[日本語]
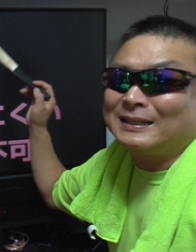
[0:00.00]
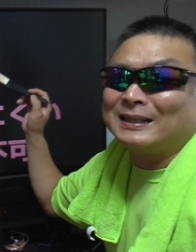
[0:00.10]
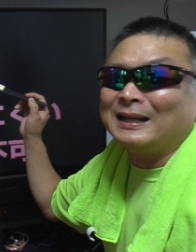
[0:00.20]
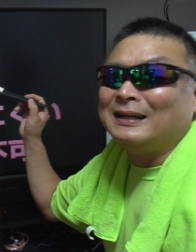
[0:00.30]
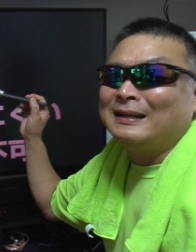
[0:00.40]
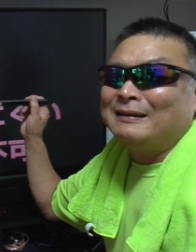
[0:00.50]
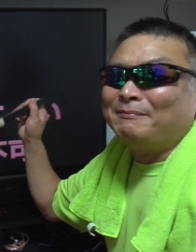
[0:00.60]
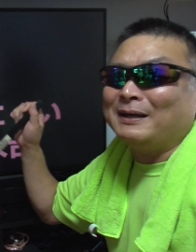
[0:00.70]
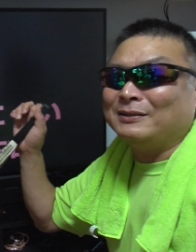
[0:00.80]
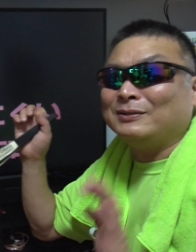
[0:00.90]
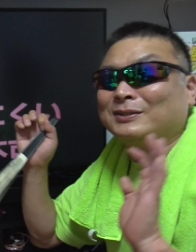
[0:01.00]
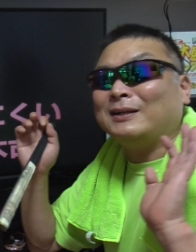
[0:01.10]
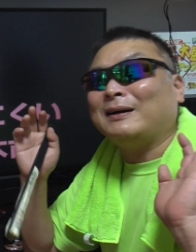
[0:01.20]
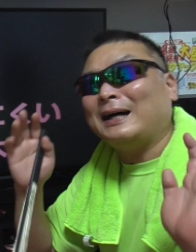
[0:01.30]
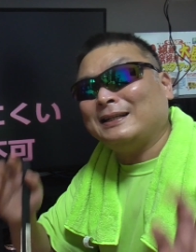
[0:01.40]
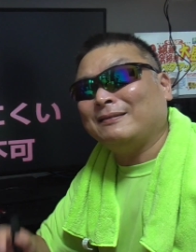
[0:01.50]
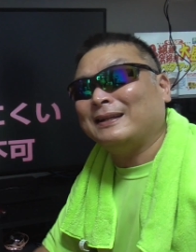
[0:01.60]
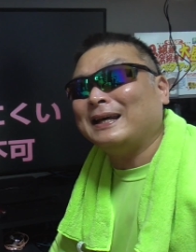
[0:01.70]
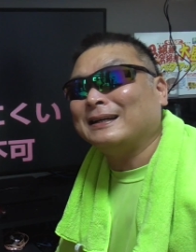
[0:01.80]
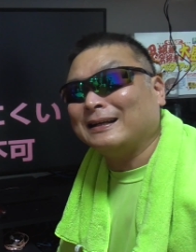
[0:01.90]
できたら、まあ、許せる範囲で
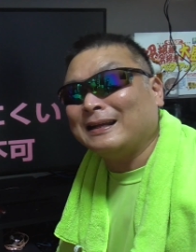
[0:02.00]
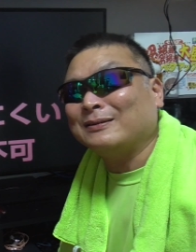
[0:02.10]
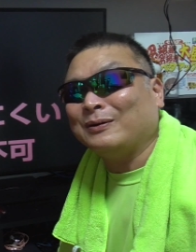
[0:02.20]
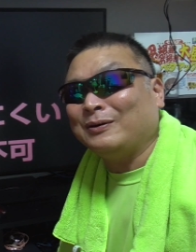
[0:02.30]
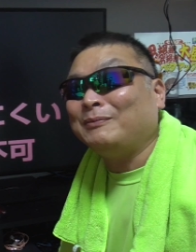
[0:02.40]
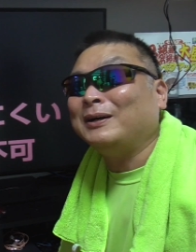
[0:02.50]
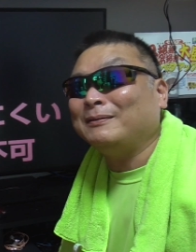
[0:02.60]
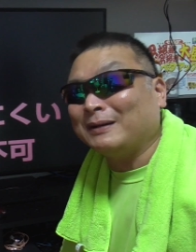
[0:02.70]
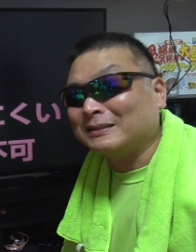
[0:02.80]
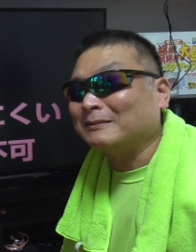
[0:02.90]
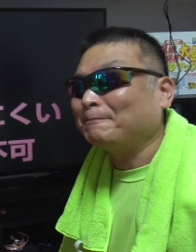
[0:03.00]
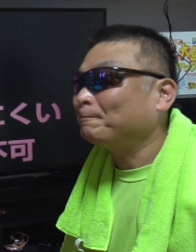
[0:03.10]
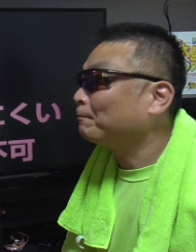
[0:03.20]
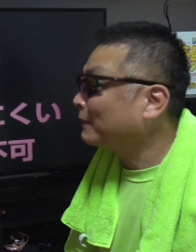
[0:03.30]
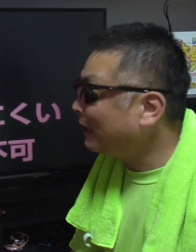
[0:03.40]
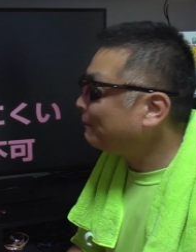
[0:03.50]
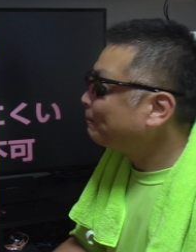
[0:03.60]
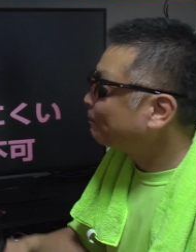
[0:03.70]
はないかなと思います、ね、